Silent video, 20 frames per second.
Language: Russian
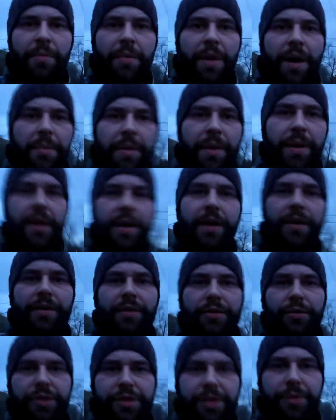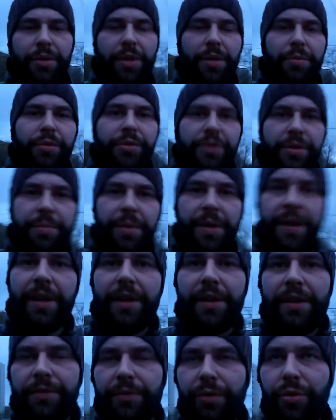Мама хоть на работу
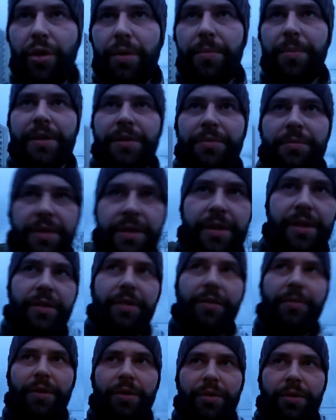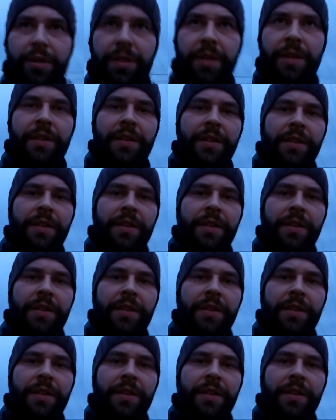поехала в другое место, Министерство обороны.